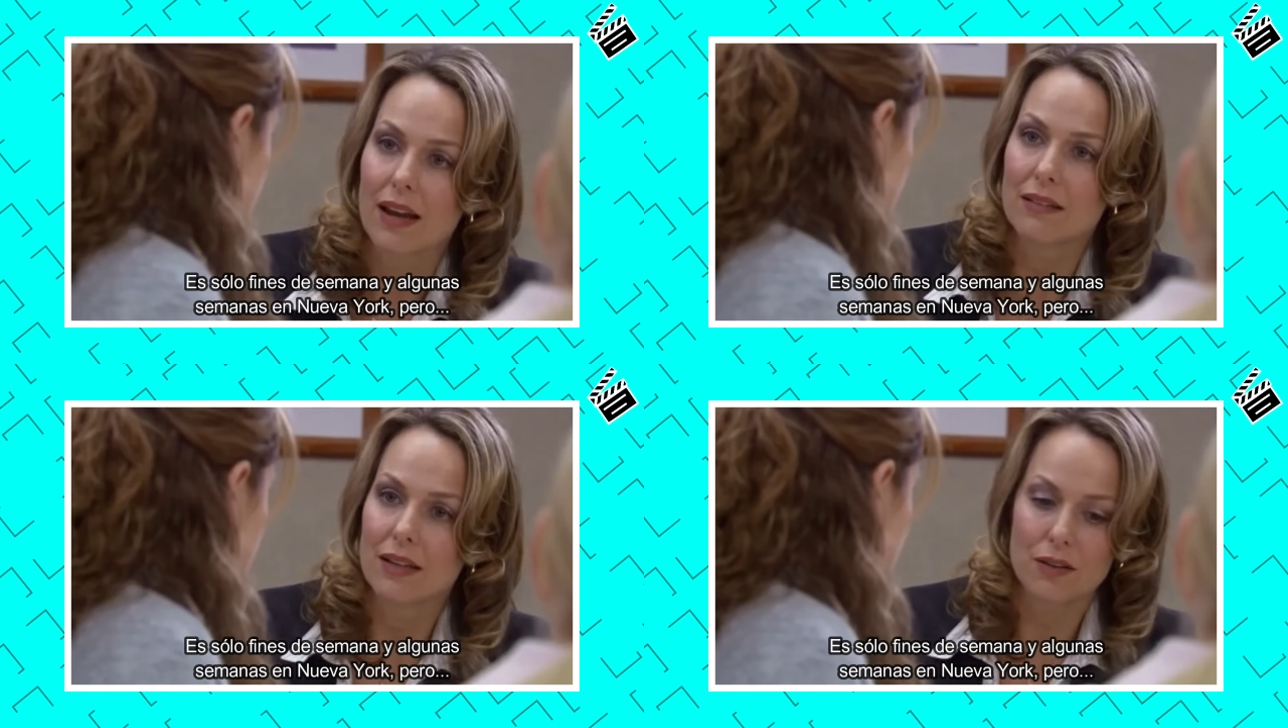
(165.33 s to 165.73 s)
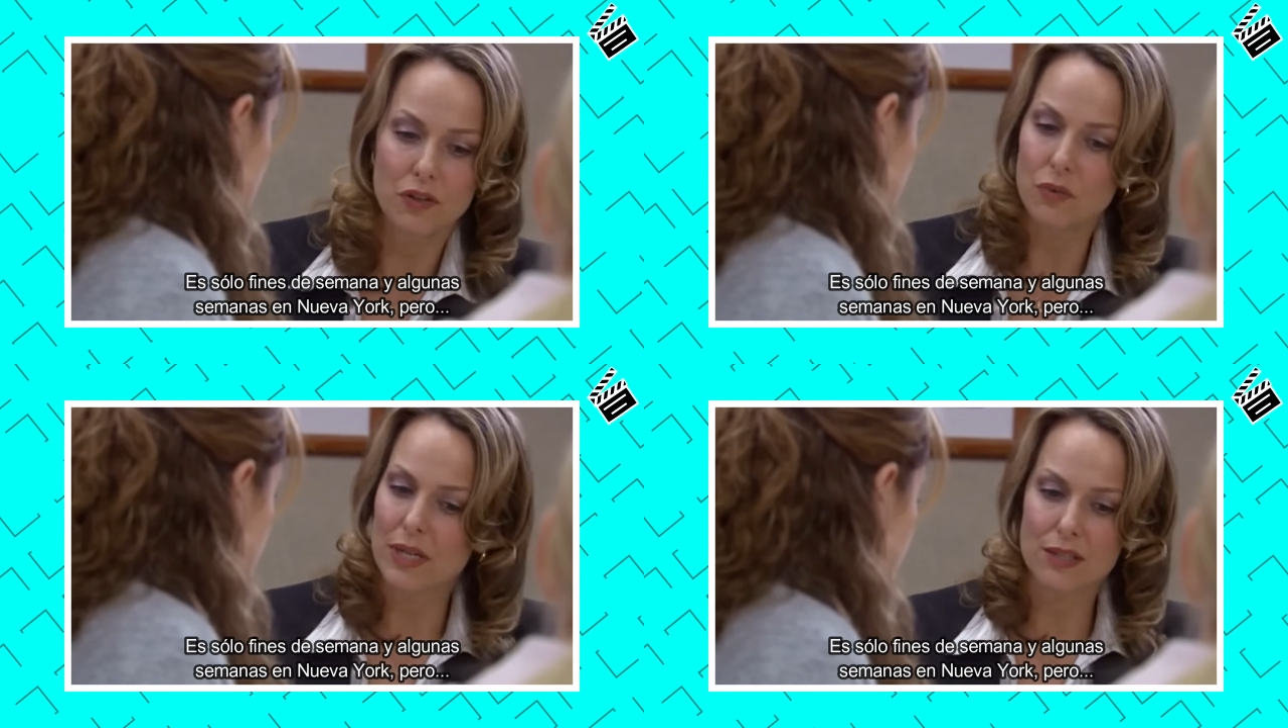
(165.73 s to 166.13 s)
and then a
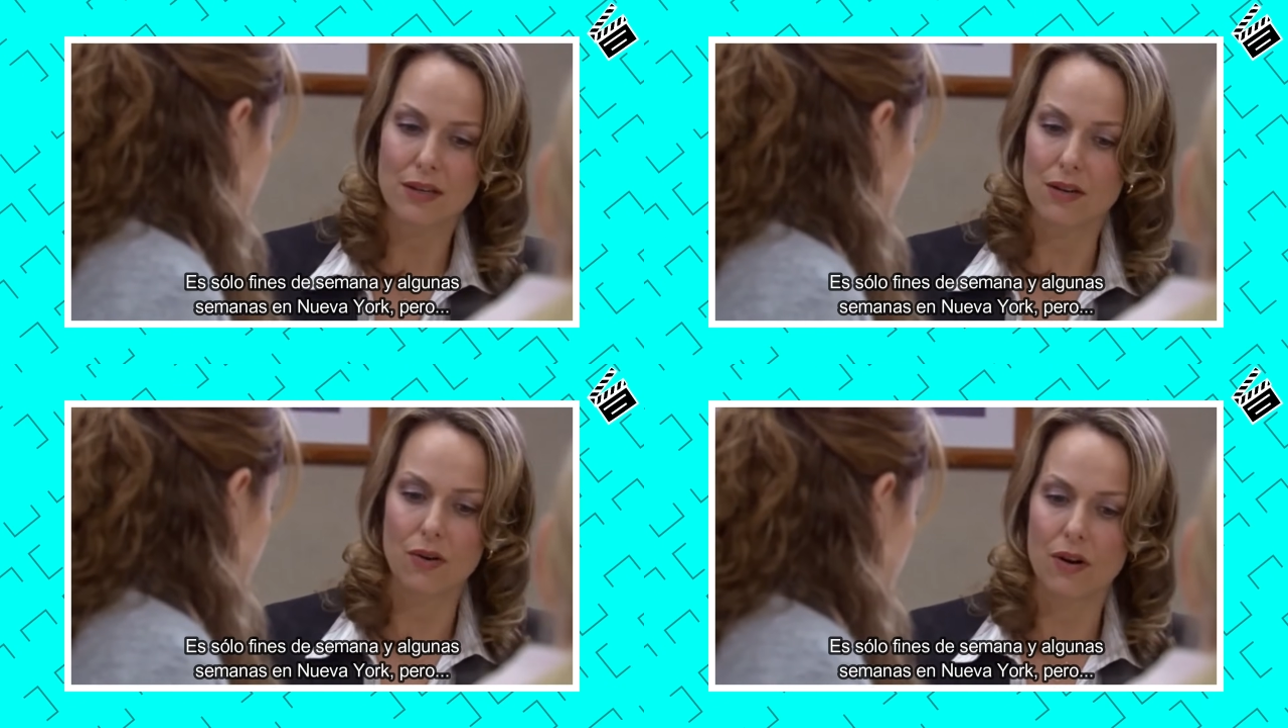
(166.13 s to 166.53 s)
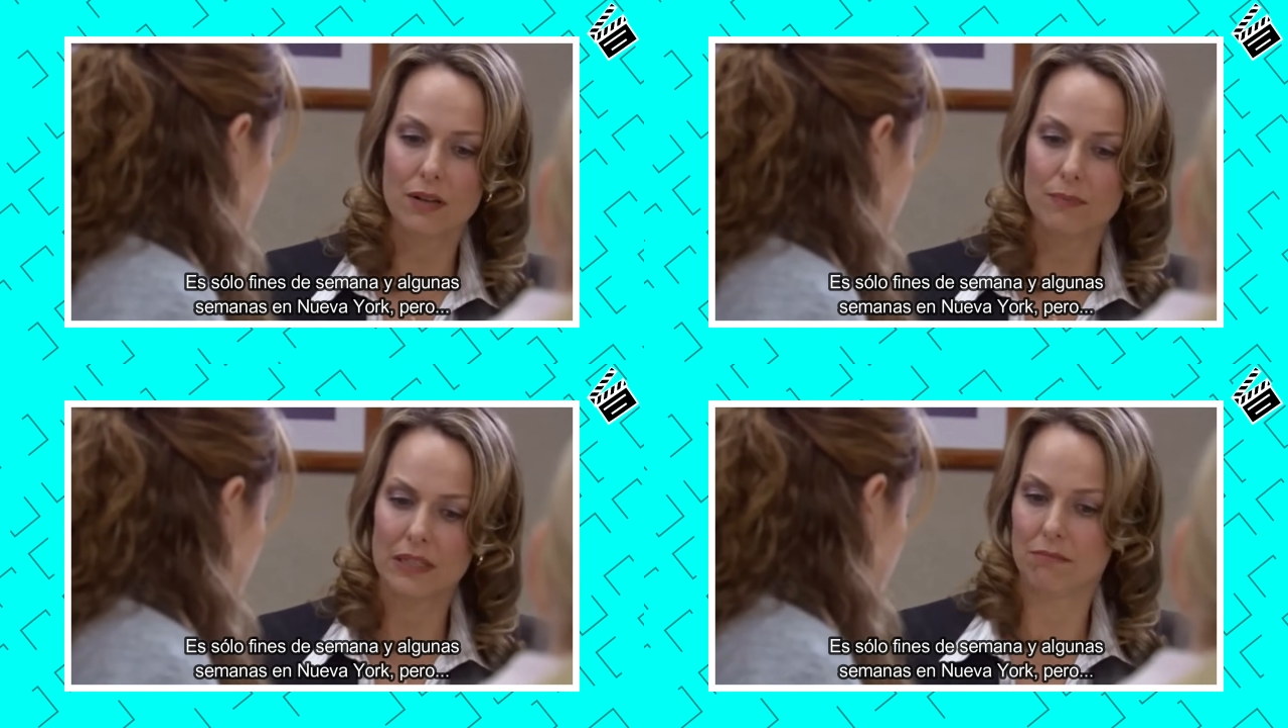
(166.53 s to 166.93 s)
few weeks in New
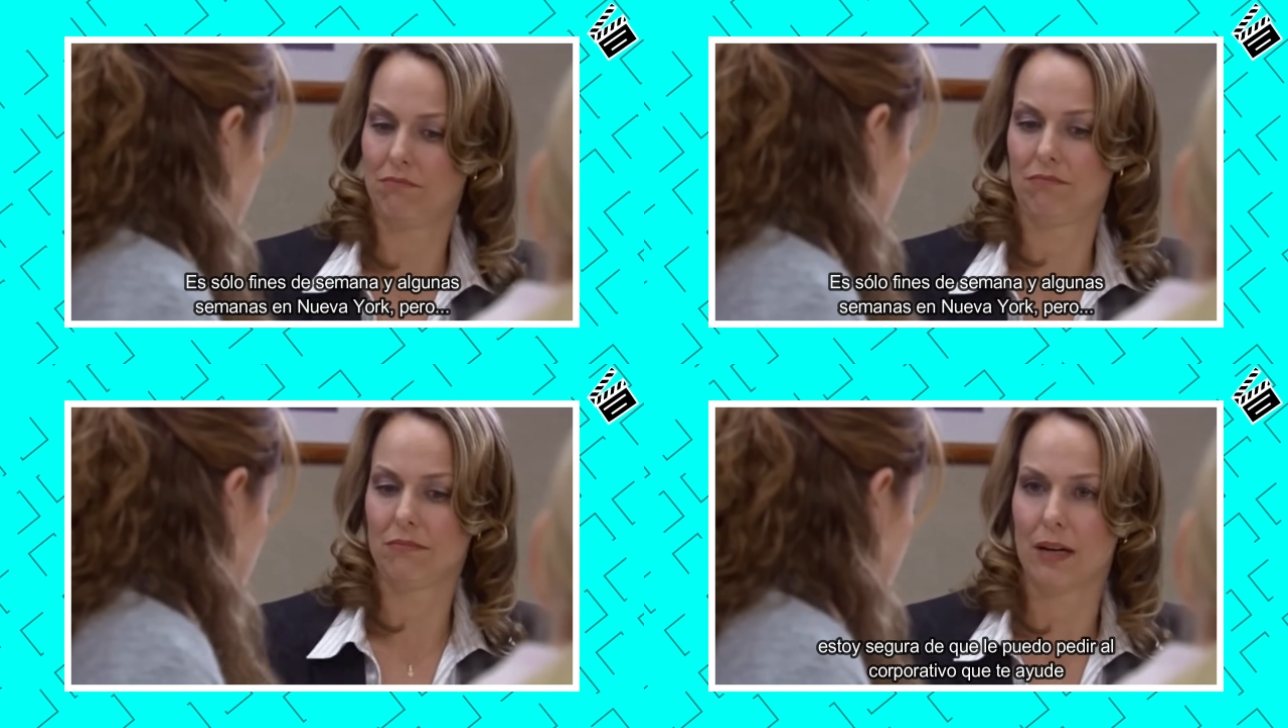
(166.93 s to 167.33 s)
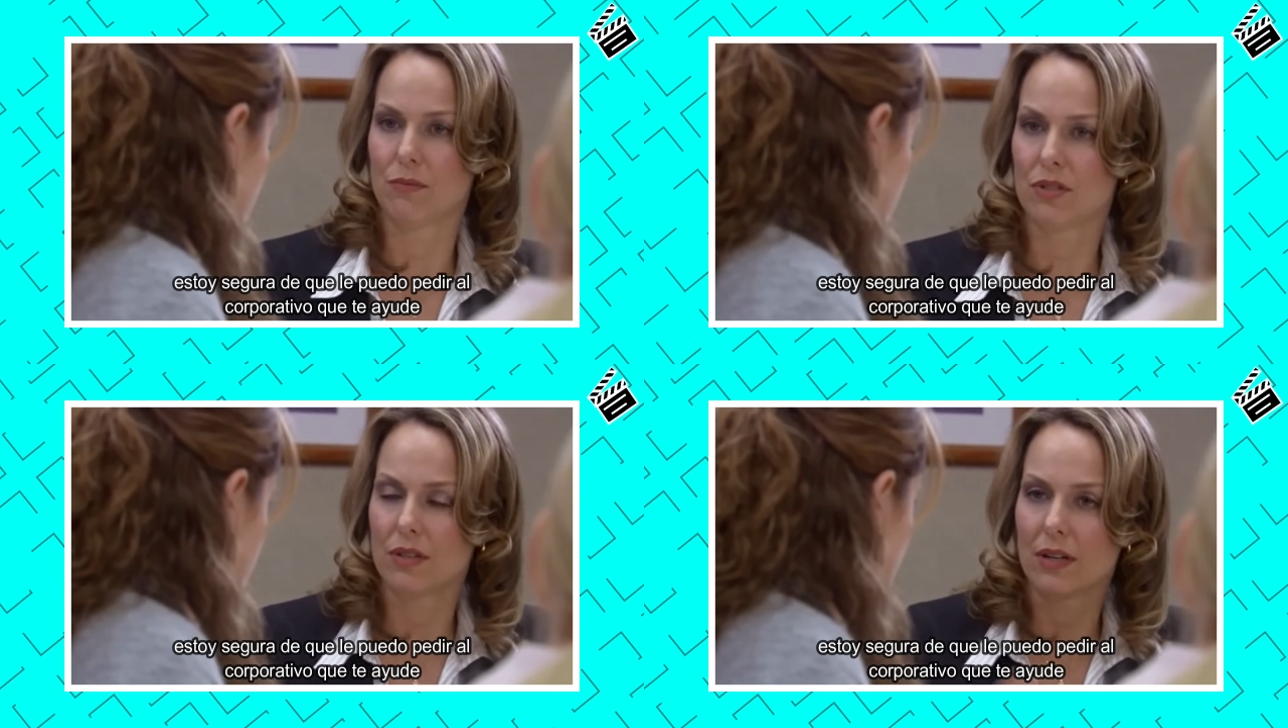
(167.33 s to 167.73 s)
York, but I'm
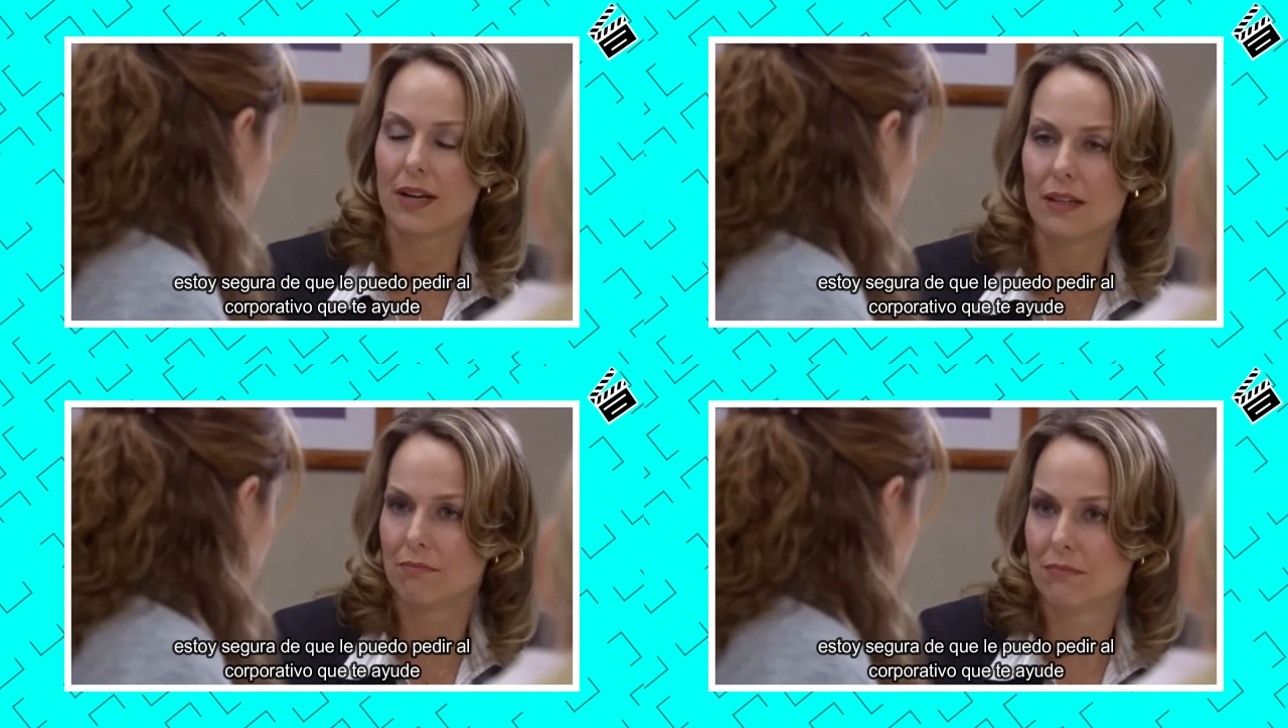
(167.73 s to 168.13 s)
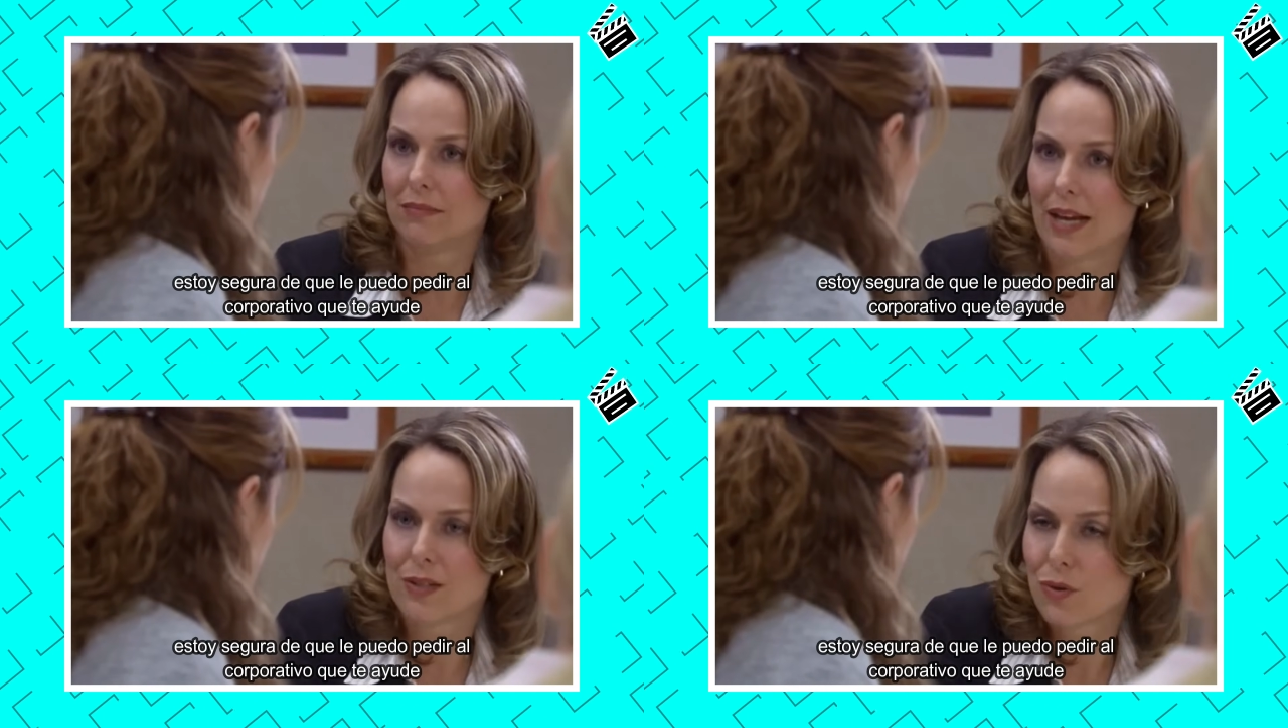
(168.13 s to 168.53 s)
sure that I could
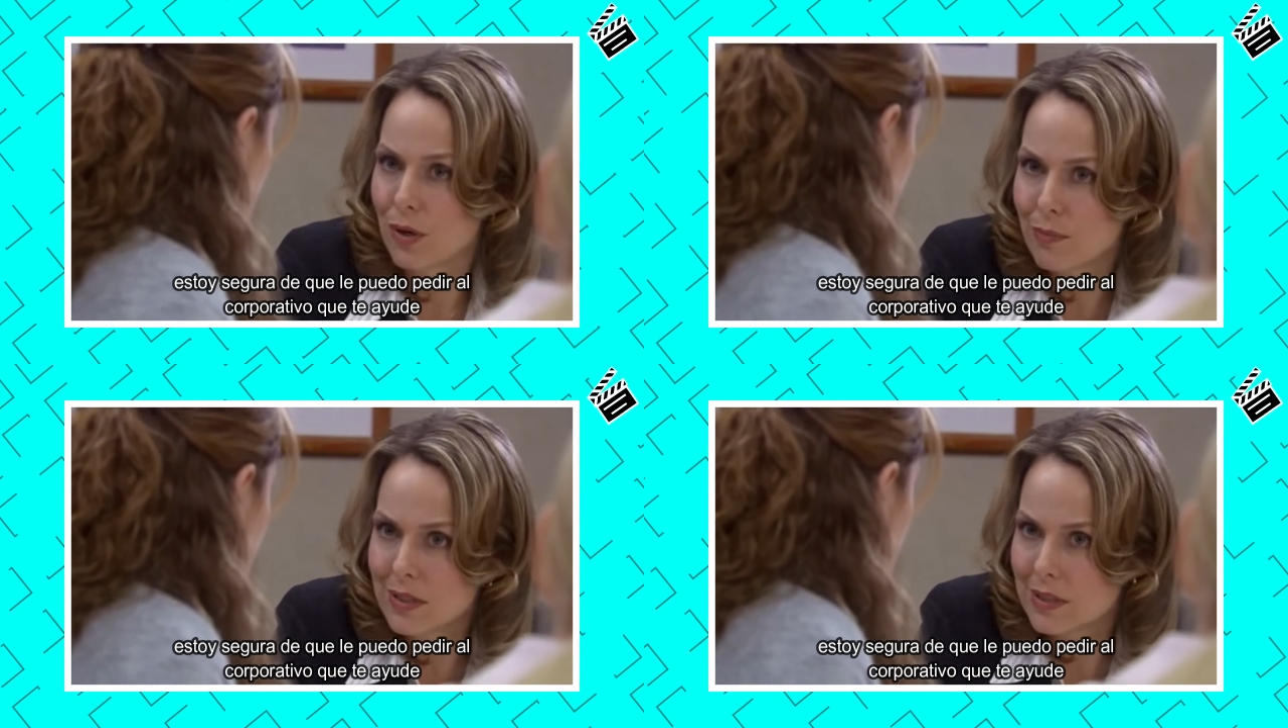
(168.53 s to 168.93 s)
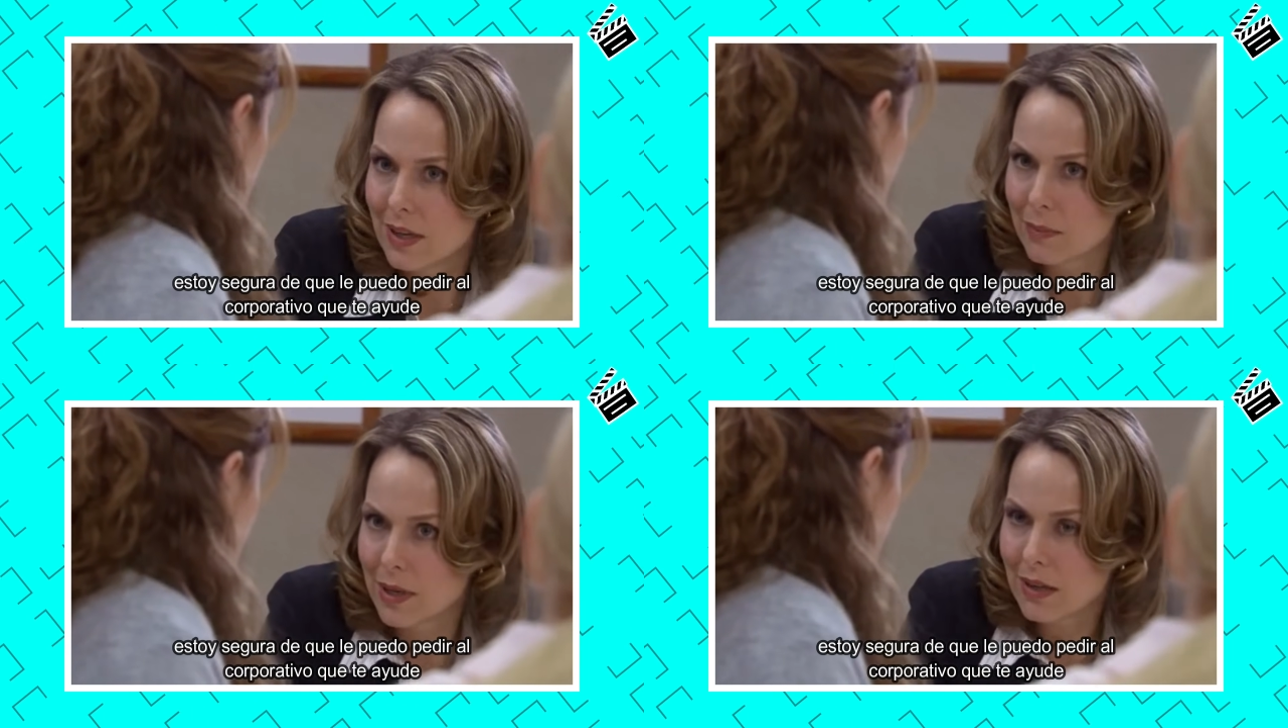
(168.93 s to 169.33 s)
ask corporate
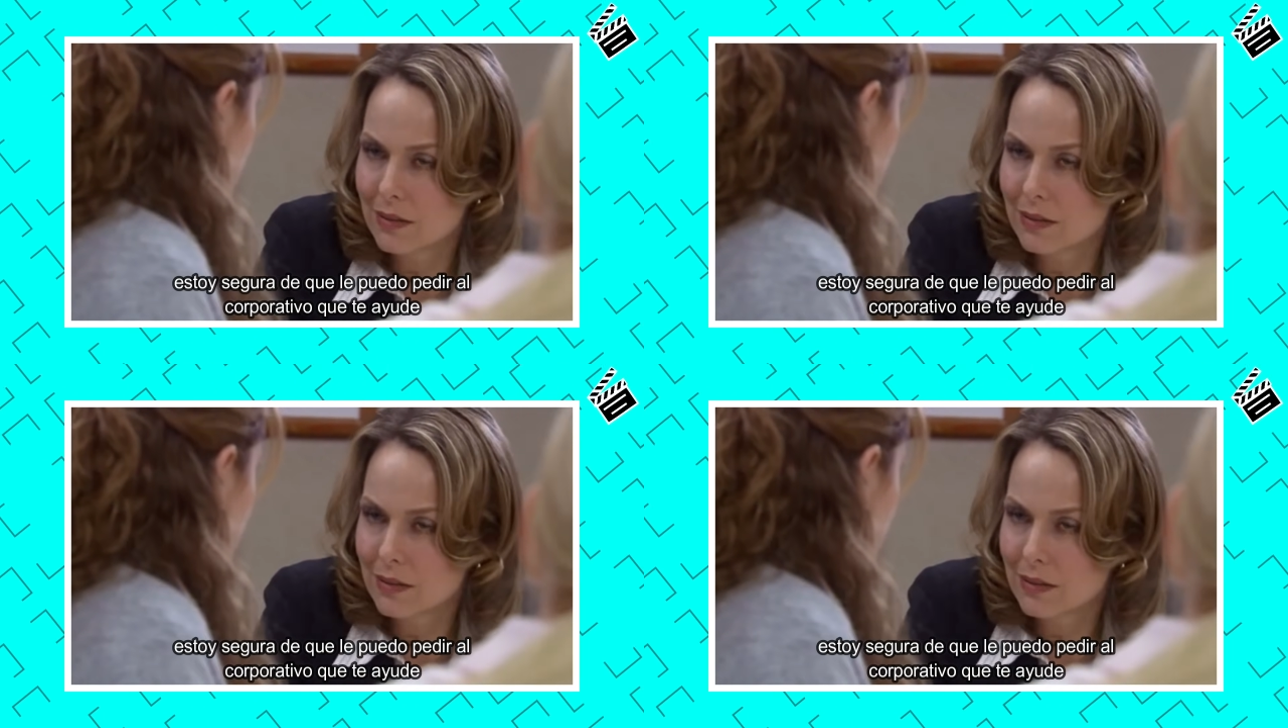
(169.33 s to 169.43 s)
to help you